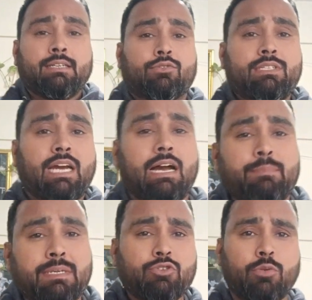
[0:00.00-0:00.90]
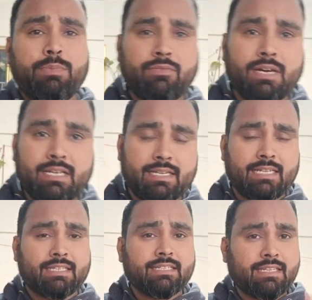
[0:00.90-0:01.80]
तो यहाँ पे जो भी वर्क
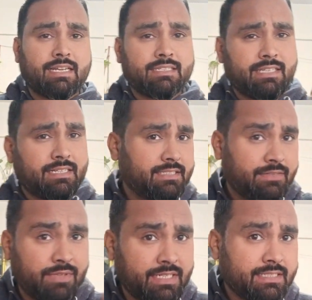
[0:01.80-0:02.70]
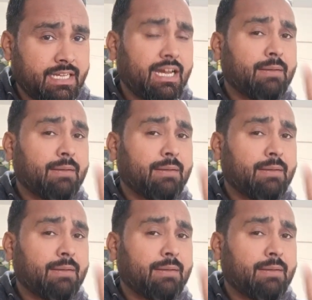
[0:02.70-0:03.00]
रहता है सारा का सारा जनवन रहता है